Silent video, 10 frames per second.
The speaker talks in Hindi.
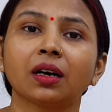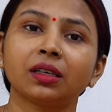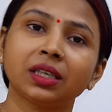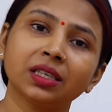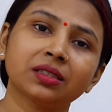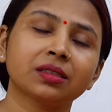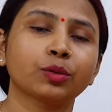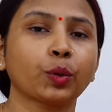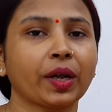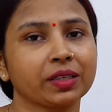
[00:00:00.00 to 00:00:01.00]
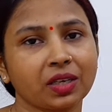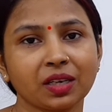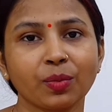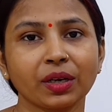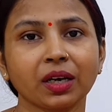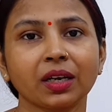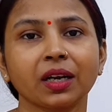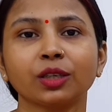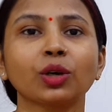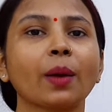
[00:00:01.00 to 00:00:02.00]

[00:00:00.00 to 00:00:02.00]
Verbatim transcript: और टेस्ट तो ऐसा ही बना रहेगा